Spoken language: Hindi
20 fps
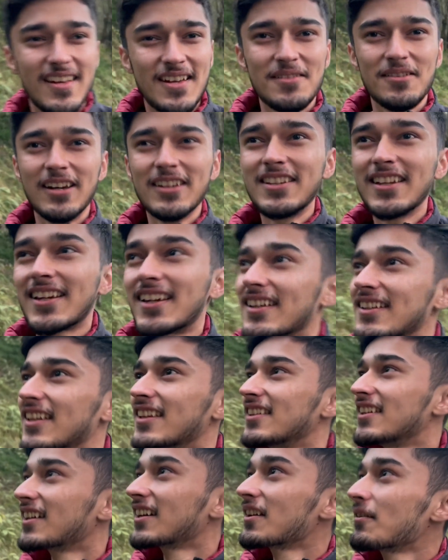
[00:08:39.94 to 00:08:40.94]
भाई दिक्कत
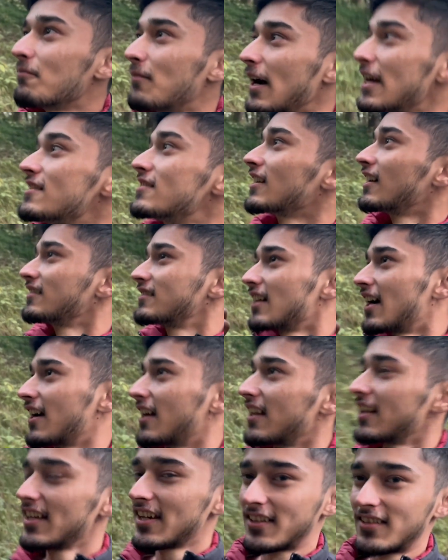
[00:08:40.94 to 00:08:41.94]
ऐसी अगर बाई चांस आ
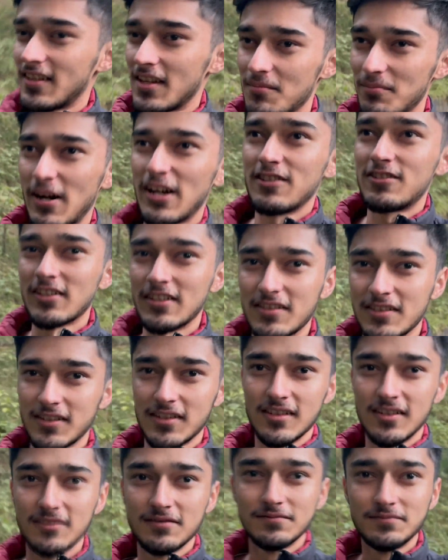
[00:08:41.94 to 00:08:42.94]
गया ना एक शेर बाई चांस
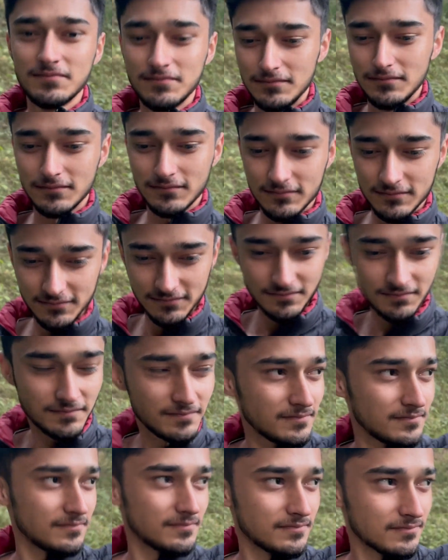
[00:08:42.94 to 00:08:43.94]
भाई ऊपर से एक भी
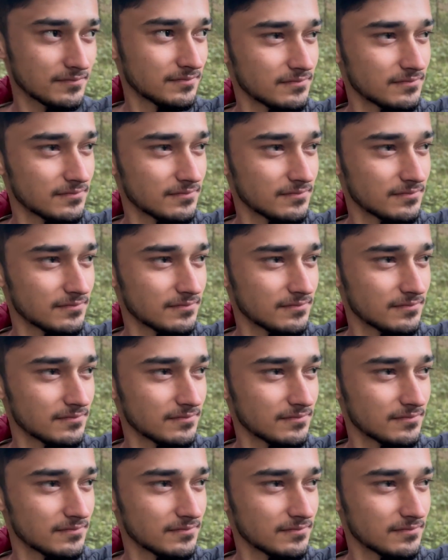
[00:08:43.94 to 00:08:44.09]
बंदा नहीं है यार